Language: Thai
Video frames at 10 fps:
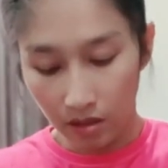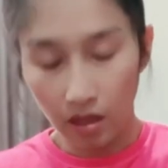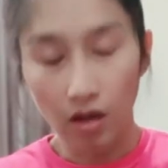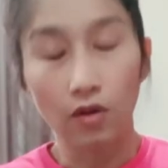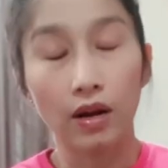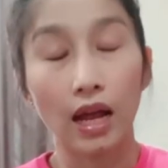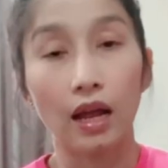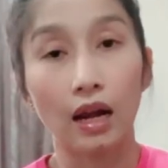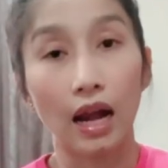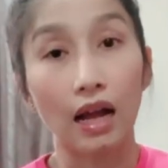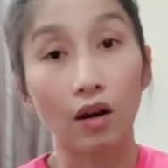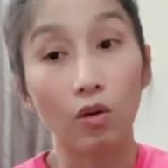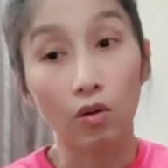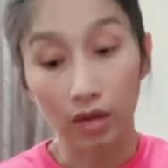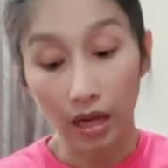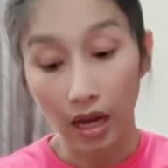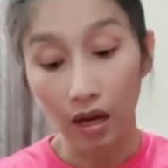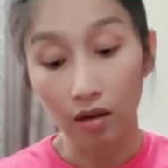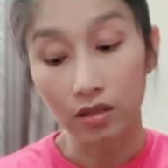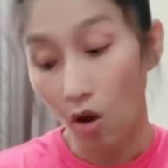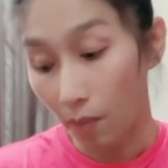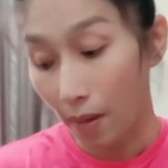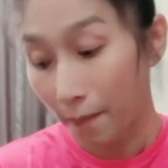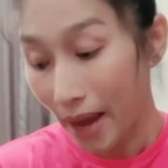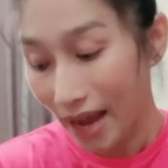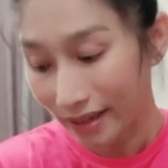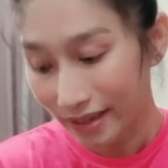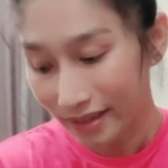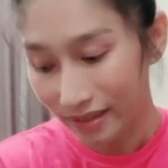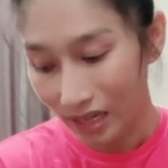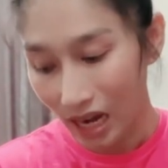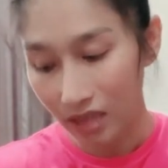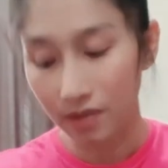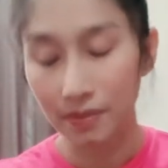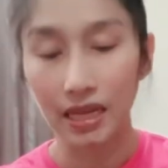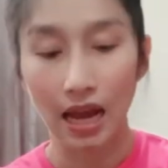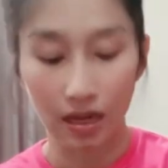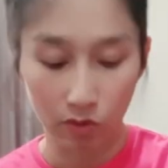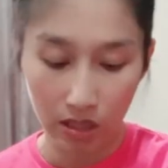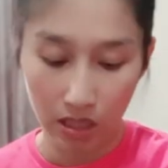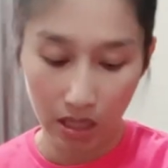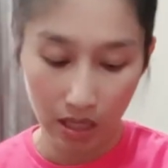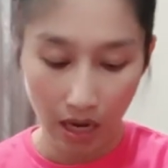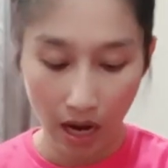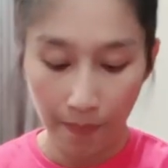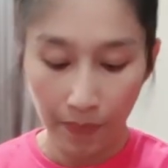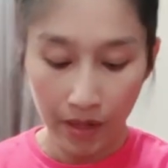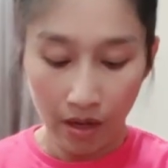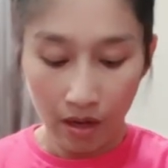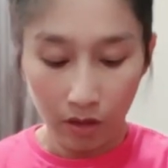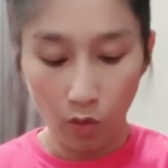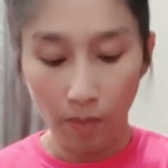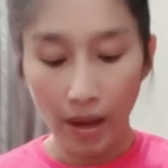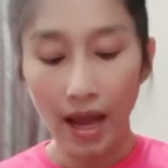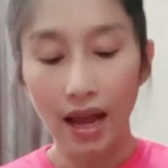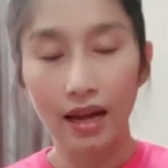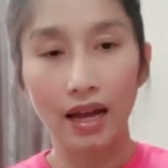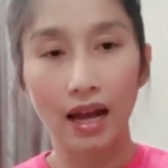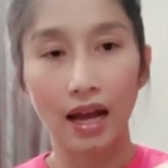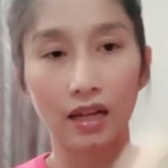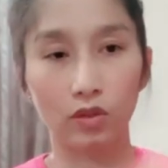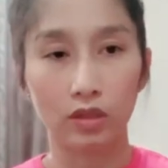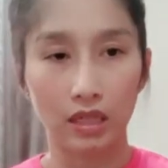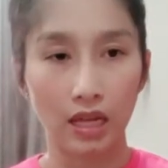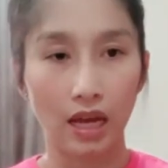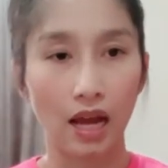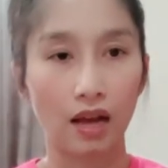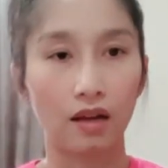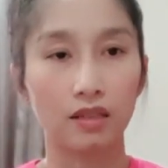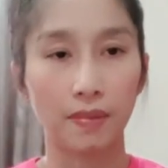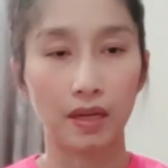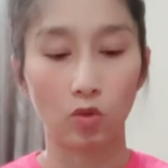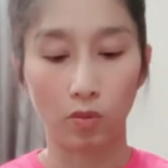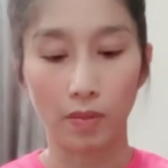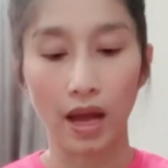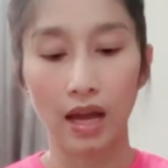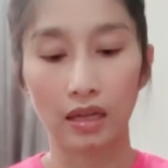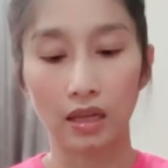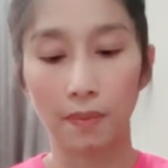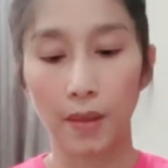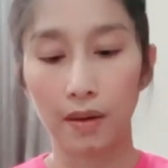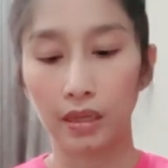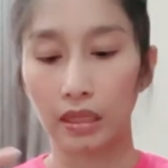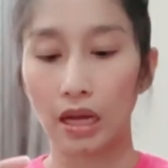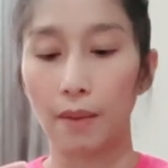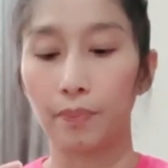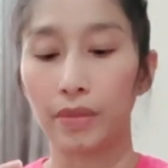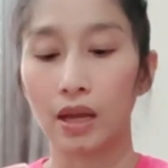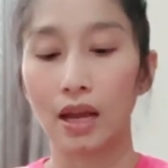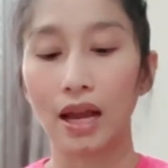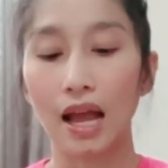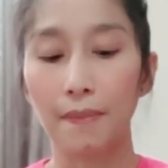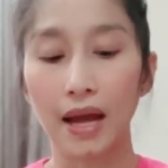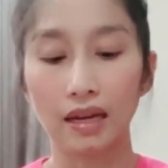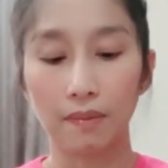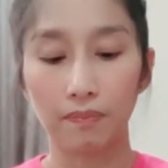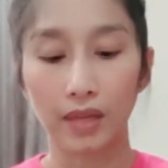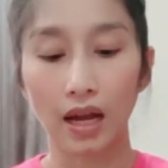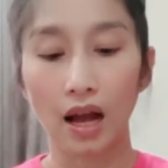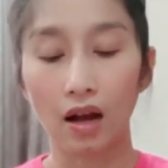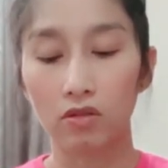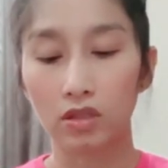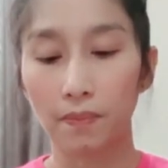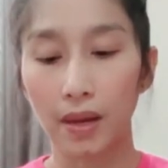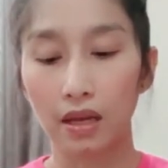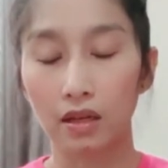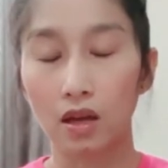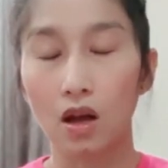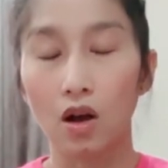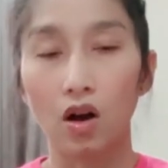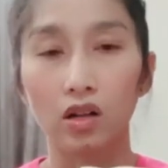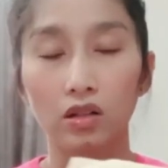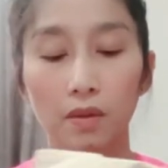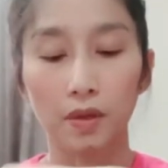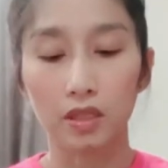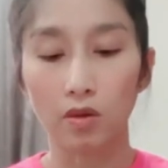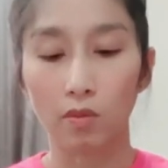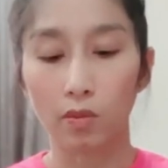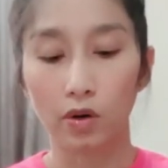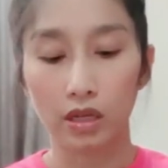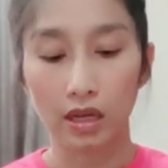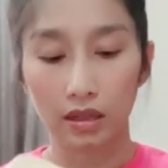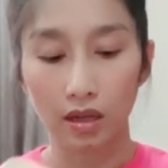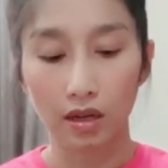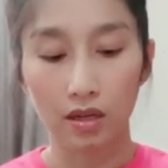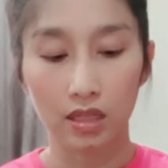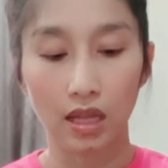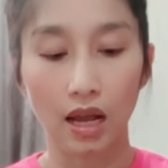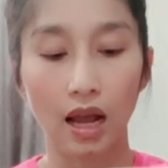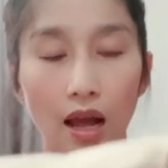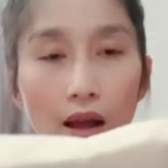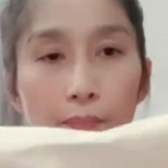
เขาเรียกว่านะรักโลกนะคะก็จะออกบางๆนิดนึงนะคะ จะมีลายกุชชี่นะคะถุงผ้านะคะตัวนี้นะคะก็จะเป็นถุงผ้าที่เป็นเหมือนกับคล้ายๆผ้าดิบนะคะเขาจะเป็นคอตตอนผสมโพลีเอเตอร์นะคะ